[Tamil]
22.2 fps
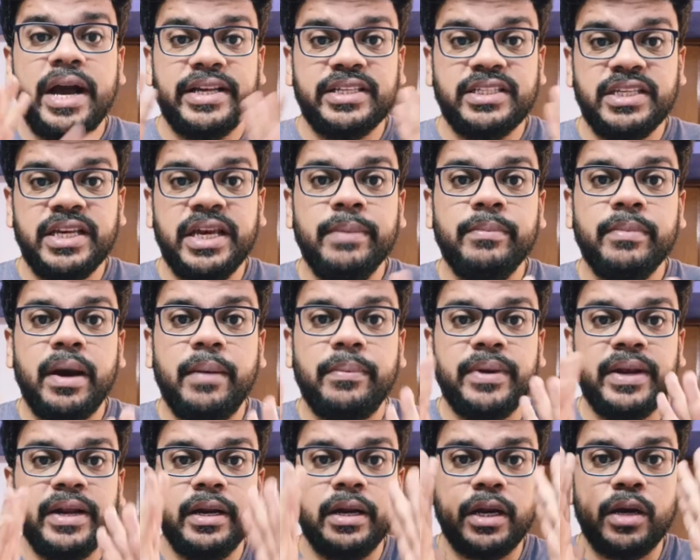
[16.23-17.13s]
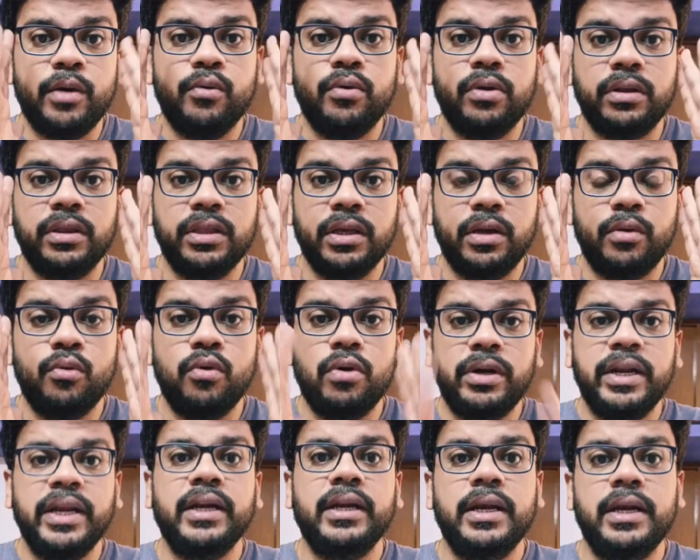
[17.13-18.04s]
அசீம் அப்படின்ற ஒருத்தர்
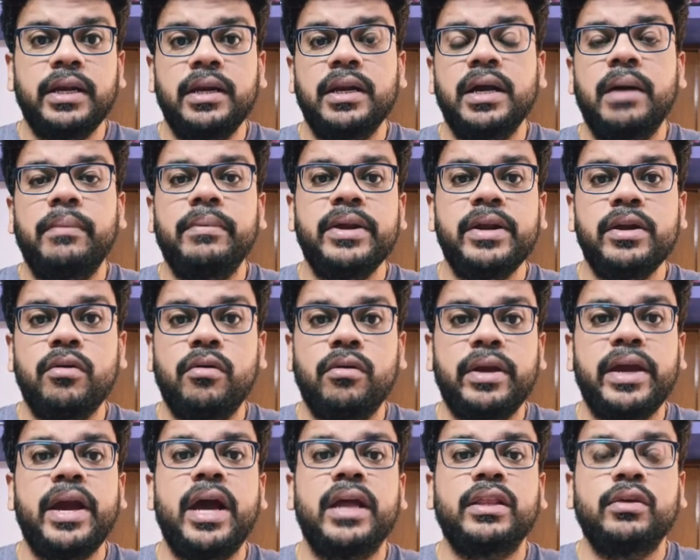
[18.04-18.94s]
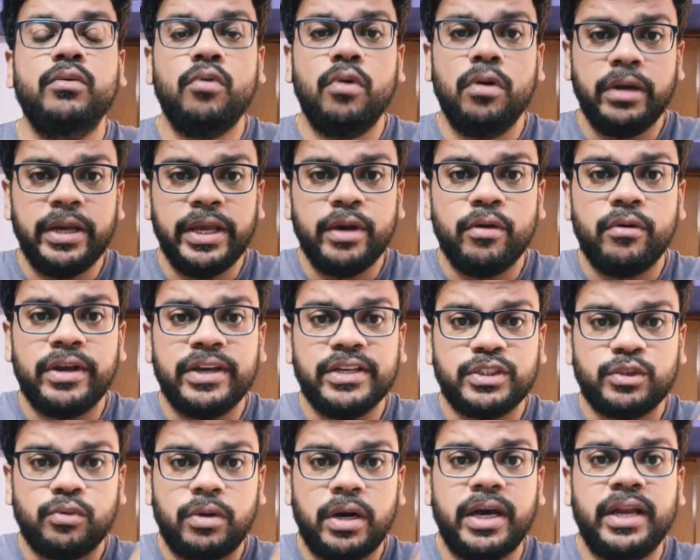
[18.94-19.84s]
ஓட்டிங்கில் இல்லை அப்படின்னோடனே அந்த ஓட்டிங்கோட
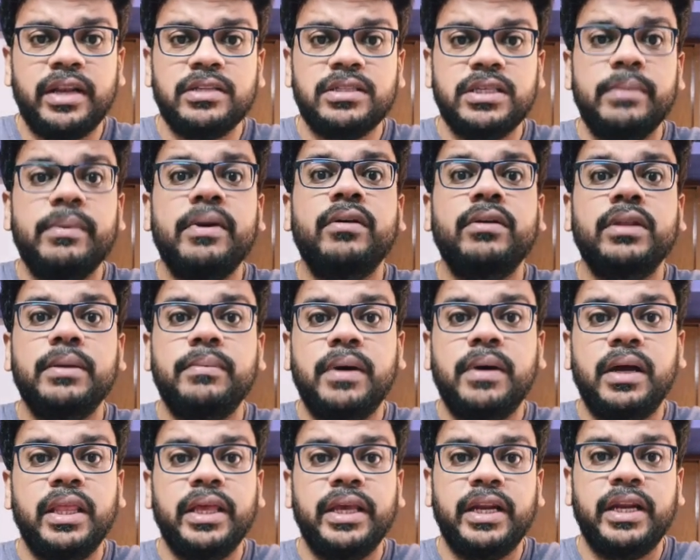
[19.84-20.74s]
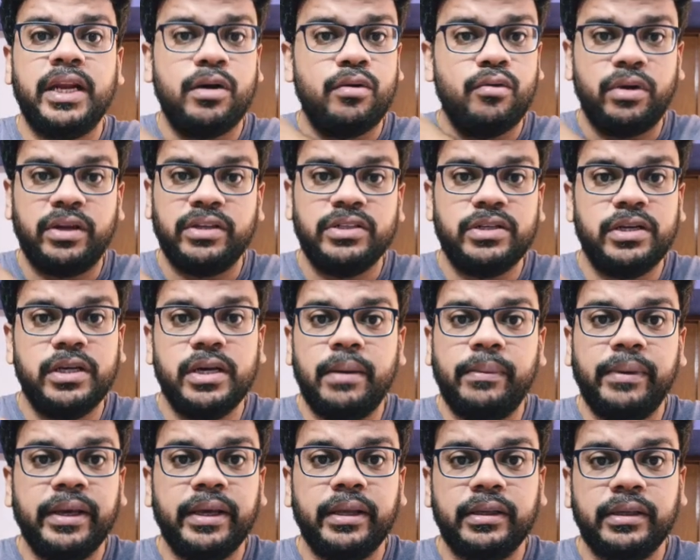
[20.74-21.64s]
சுவாரஸ்யமே வந்து பார்த்தீங்கன்னா குறைஞ்சிருக்கு
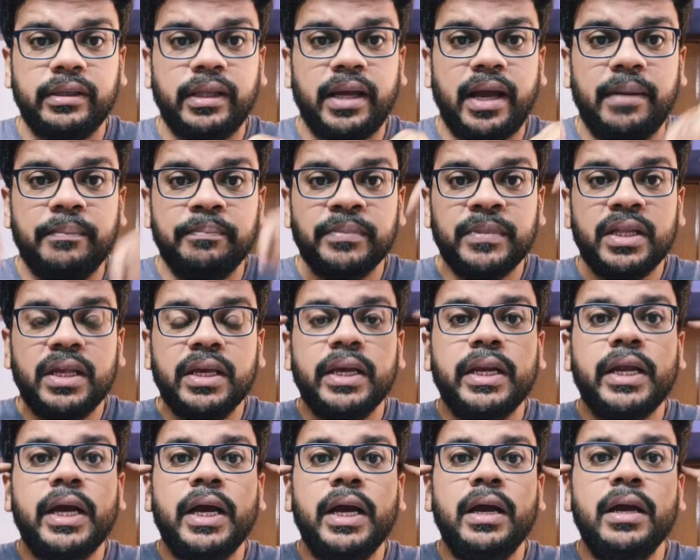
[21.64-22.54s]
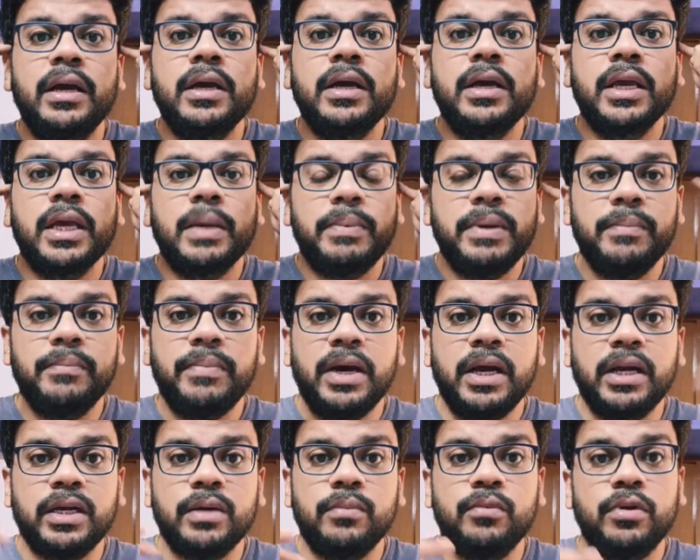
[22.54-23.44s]
அப்படிங்கிறது தான் ஏன்னா எப்பயும்
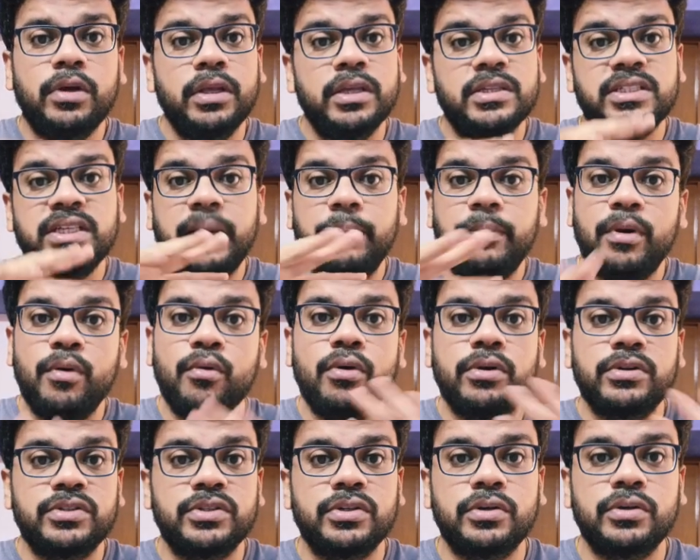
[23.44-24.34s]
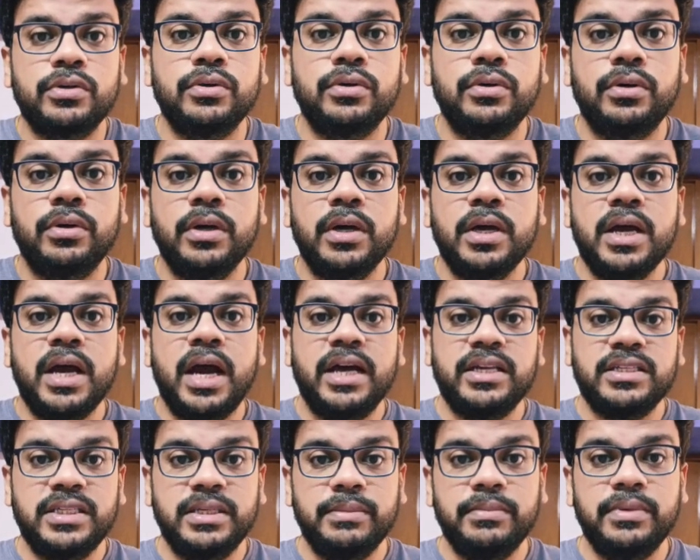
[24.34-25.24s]
பார்க்கும்பொழுது செம்ம ஓட்ஸ் இருக்கும்
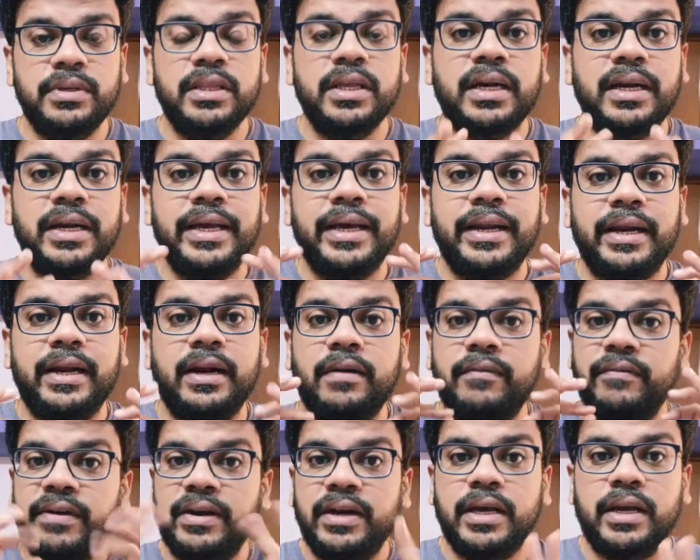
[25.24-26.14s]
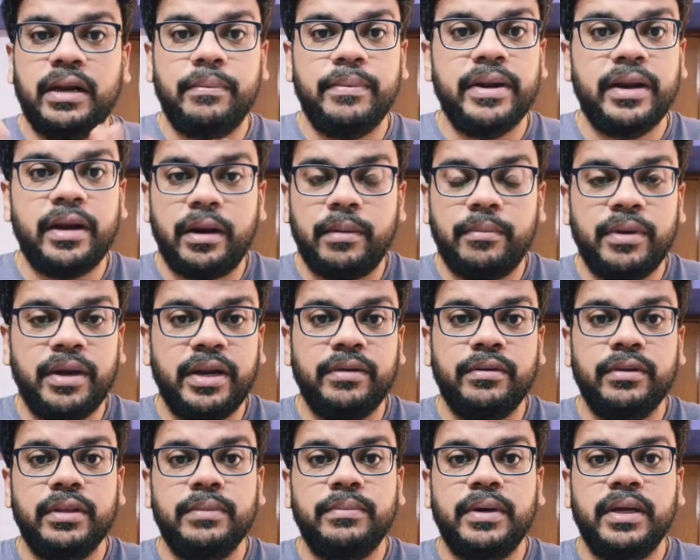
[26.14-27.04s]
அசீம் வந்து கிளியர் கட் வின்னர் அப்படின்ற மாதிரி
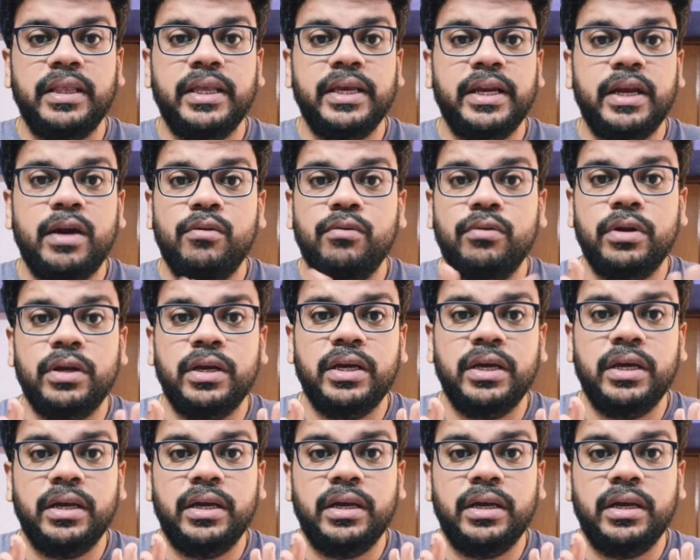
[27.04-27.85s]
வந்து பார்த்தீங்கன்னா ஒரு